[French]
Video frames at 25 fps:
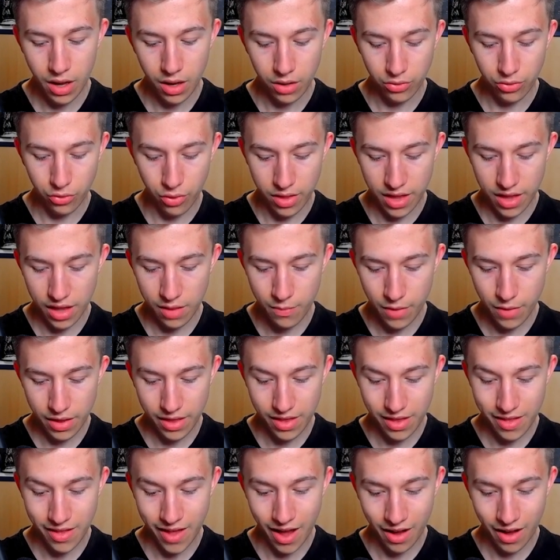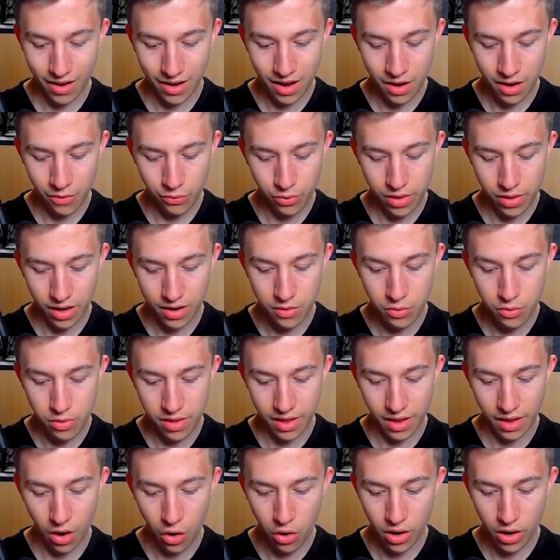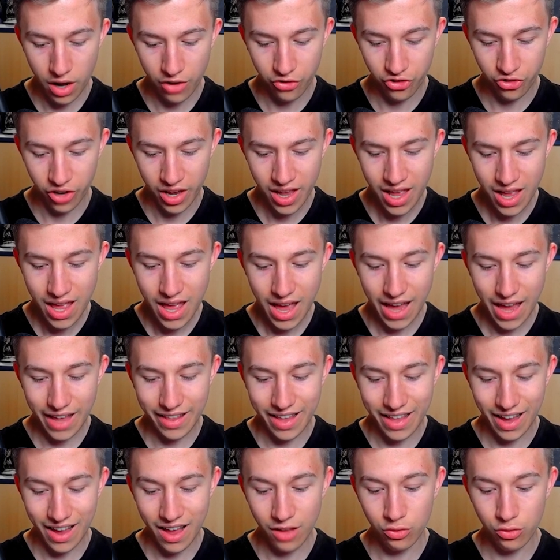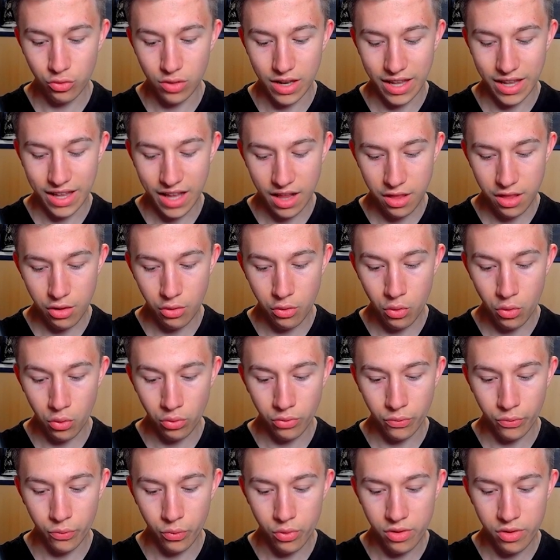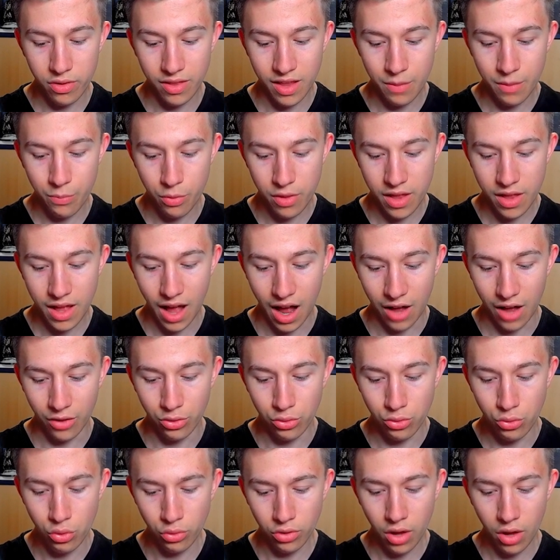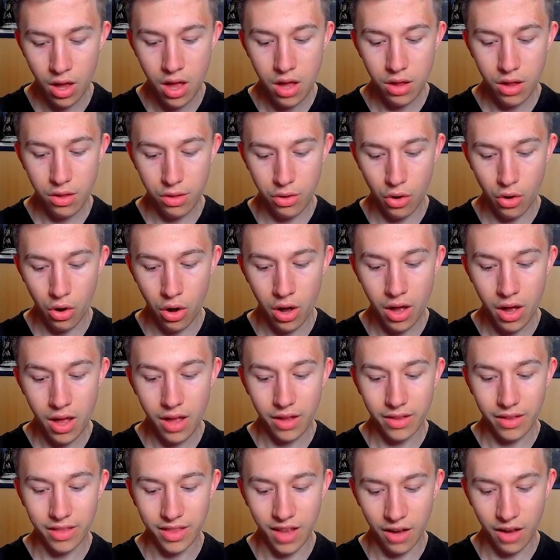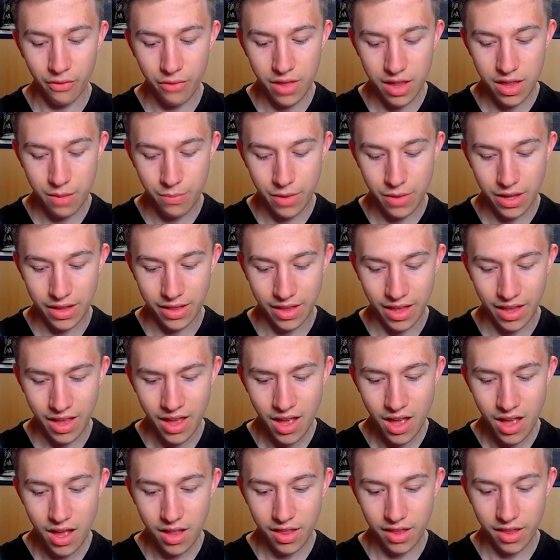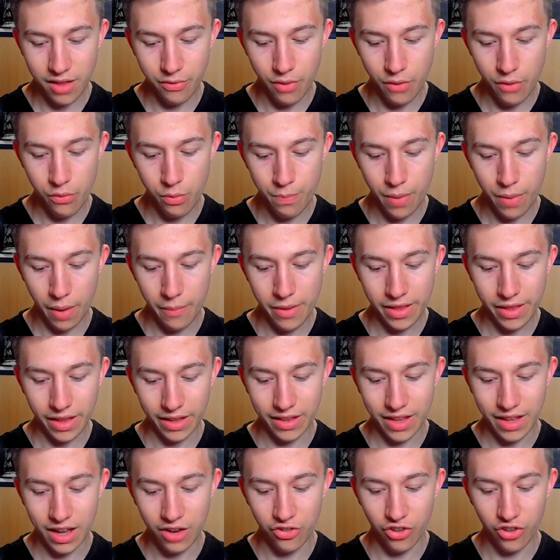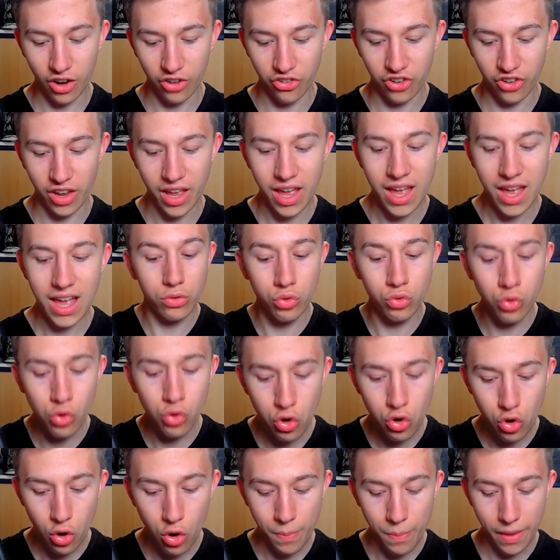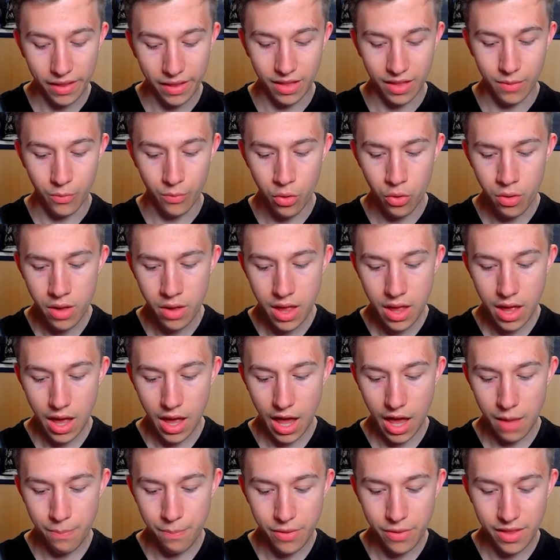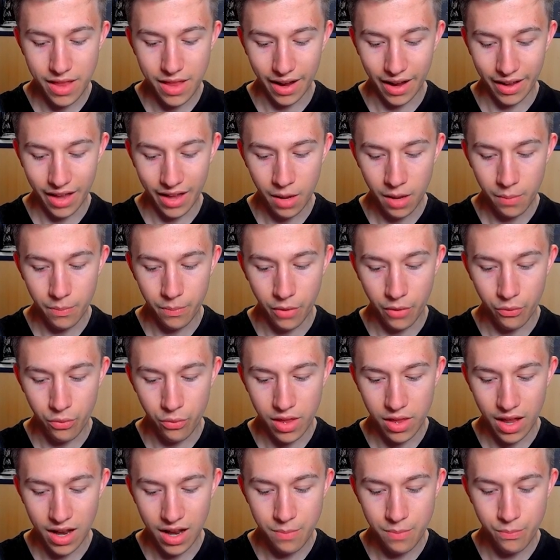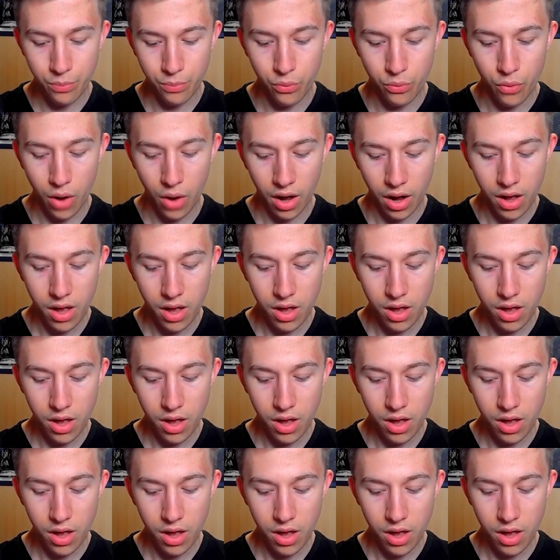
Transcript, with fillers: De cette manière là, vous allez aussi enrager et derrière toutes les 4 secondes, vous déposez un autre sort d'invisibilité, ce qui va vous permettre d'aller chercher tout le compartiment et puis derrière, bah, vous allez pouvoir